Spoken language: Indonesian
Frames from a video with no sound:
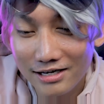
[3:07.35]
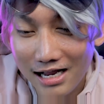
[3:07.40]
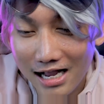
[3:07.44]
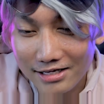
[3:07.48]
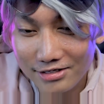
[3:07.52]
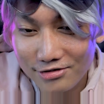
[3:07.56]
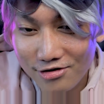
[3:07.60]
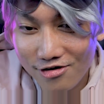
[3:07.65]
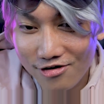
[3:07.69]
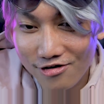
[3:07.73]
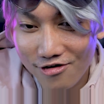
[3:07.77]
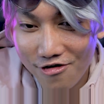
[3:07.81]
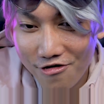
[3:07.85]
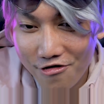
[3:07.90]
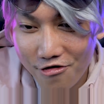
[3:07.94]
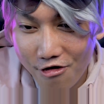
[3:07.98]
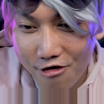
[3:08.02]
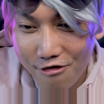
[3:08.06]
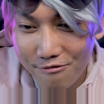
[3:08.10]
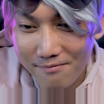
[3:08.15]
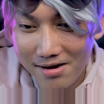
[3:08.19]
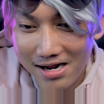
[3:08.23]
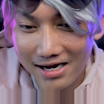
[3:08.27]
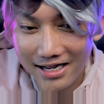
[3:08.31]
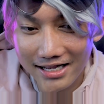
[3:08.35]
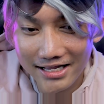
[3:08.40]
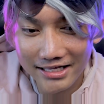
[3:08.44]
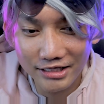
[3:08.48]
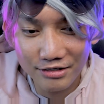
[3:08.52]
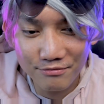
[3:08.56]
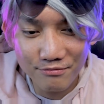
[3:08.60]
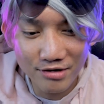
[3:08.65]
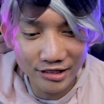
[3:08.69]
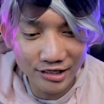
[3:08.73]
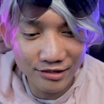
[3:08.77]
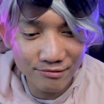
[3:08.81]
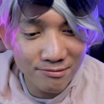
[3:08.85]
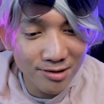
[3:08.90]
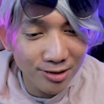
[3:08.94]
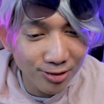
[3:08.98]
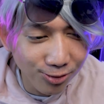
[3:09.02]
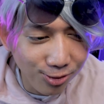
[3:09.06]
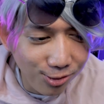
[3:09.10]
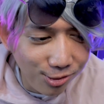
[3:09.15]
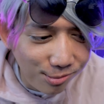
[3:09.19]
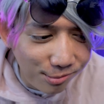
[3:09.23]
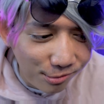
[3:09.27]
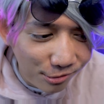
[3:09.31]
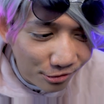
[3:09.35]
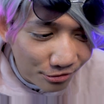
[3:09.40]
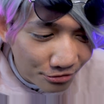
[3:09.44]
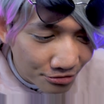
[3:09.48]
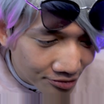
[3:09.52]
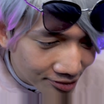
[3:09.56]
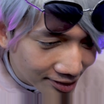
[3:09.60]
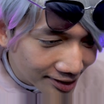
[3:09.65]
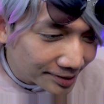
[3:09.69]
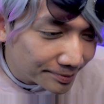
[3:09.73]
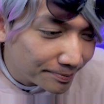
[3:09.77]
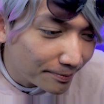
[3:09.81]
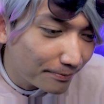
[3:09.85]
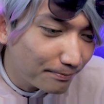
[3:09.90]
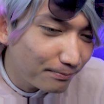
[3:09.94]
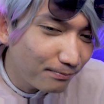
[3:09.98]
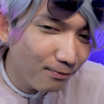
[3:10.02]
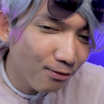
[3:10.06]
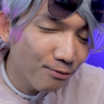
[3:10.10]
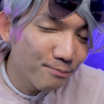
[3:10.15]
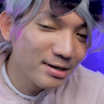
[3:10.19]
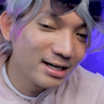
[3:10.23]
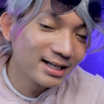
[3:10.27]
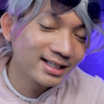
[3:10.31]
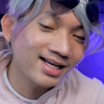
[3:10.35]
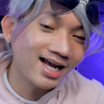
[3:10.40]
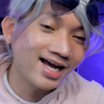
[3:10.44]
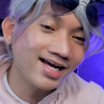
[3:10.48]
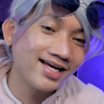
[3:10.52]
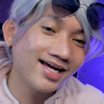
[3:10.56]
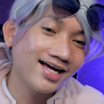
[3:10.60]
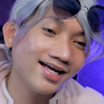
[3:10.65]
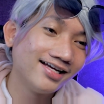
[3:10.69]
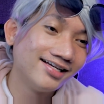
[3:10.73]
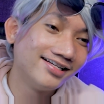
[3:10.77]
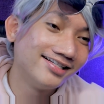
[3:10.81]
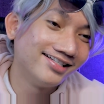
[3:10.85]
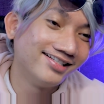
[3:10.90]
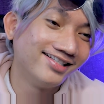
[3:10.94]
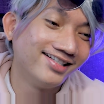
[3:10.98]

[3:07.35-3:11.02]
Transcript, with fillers: Gak nyolong kok mangga yang tiba-tiba tumbuh di mobil saya.